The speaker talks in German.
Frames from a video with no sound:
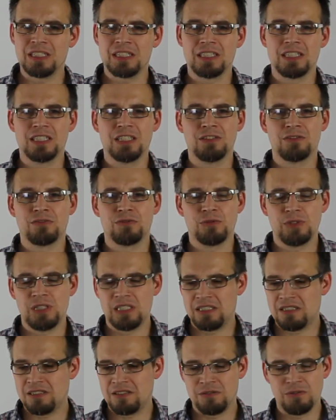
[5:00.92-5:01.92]
kann helfen,
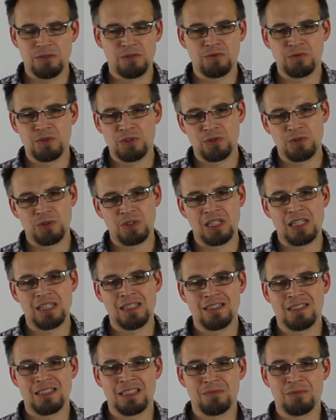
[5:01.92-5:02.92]
lesen Sie irgendwas
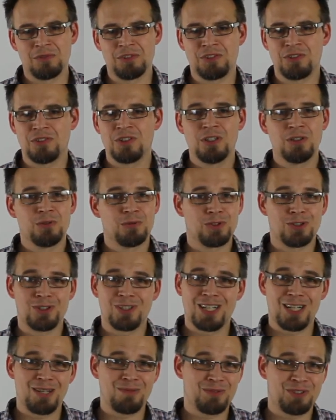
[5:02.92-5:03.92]
Unterhaltsames oder
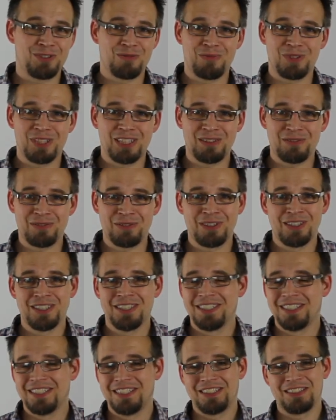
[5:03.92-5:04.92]
schreiben Sie einen Brief,
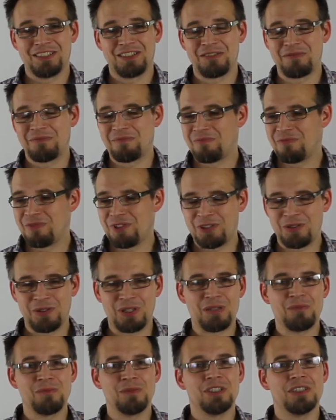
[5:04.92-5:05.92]
ähm, was auch
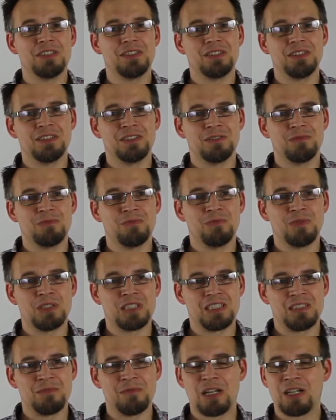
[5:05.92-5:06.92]
immer, äh, was
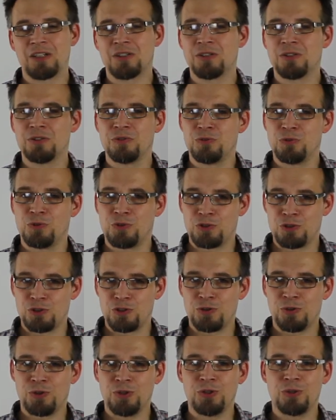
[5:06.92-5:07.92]
Sie machen können zur
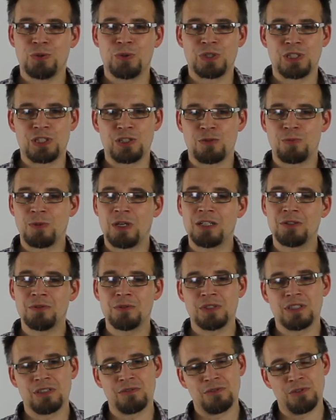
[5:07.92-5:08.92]
Zerstreuung und Entspannung
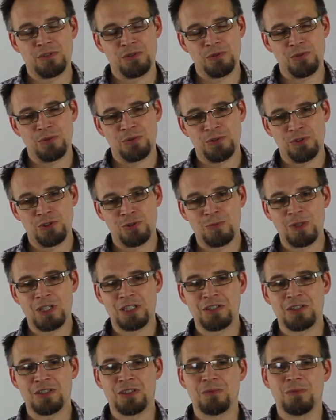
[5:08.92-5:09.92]
und dann versuchen Sie
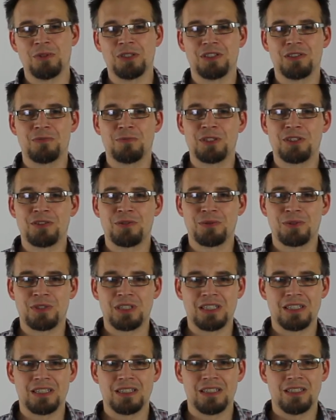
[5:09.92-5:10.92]
später nochmal ins Bett zu
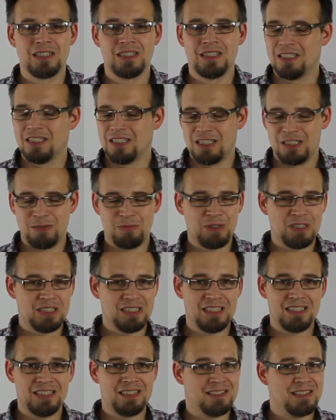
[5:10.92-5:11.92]
gehen. Es bringt
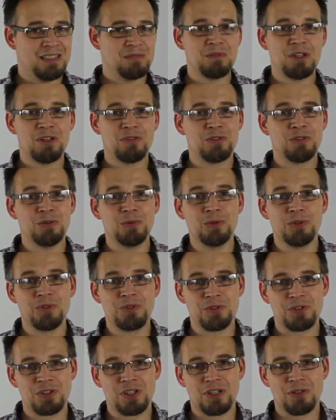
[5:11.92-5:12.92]
nichts, immer auf die Uhr
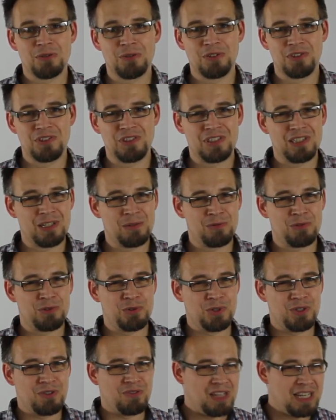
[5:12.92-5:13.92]
zu schauen und sich selbst
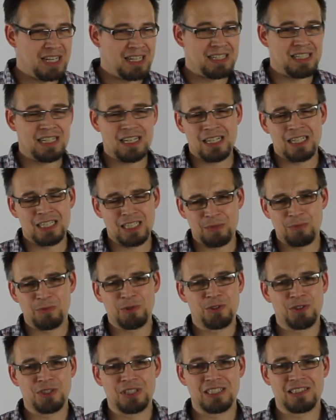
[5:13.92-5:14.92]
zu quälen, ach, ich
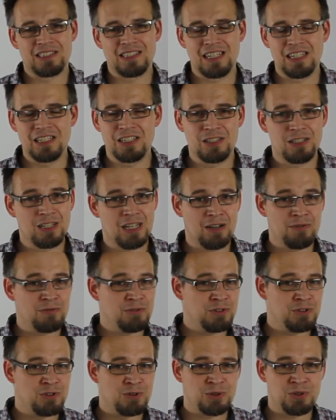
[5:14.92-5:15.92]
muss doch jetzt einschlafen,
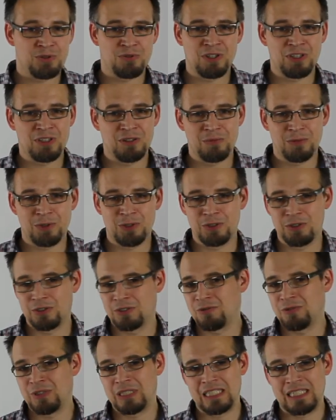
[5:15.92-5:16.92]
es ist schon zwei Uhr
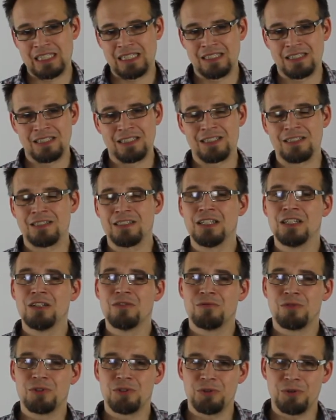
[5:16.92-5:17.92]
morgens, vergessen Sie es.
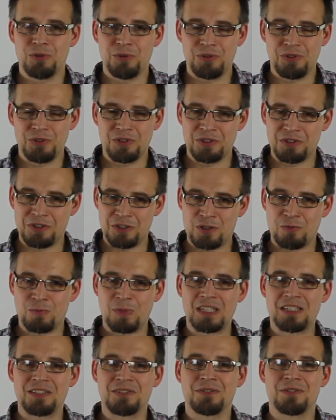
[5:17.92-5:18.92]
Versuchen Sie das
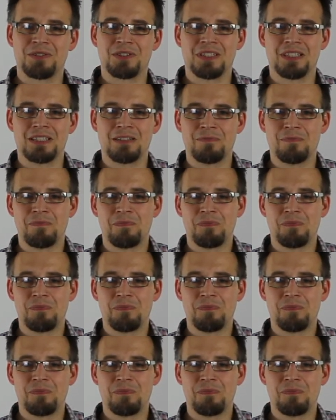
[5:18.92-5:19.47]
entspannt zu sehen.